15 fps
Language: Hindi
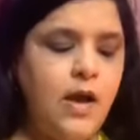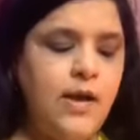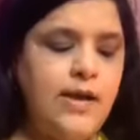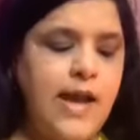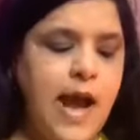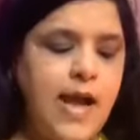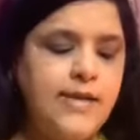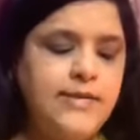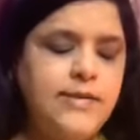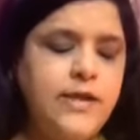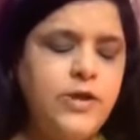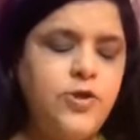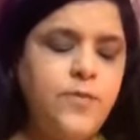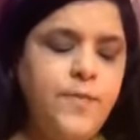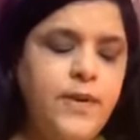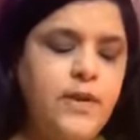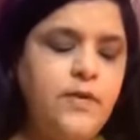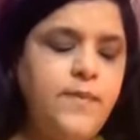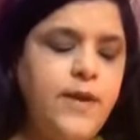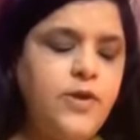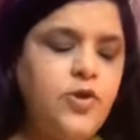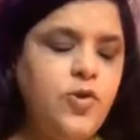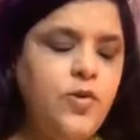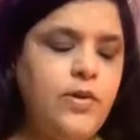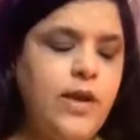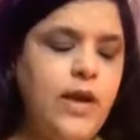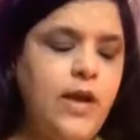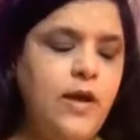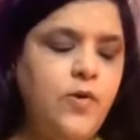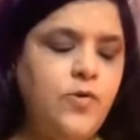लास्ट डे जो पितृपक्ष होता
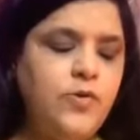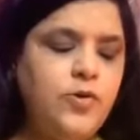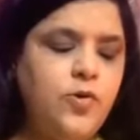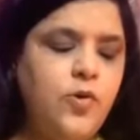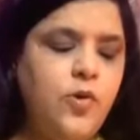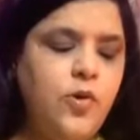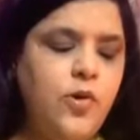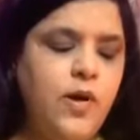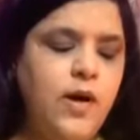है उसको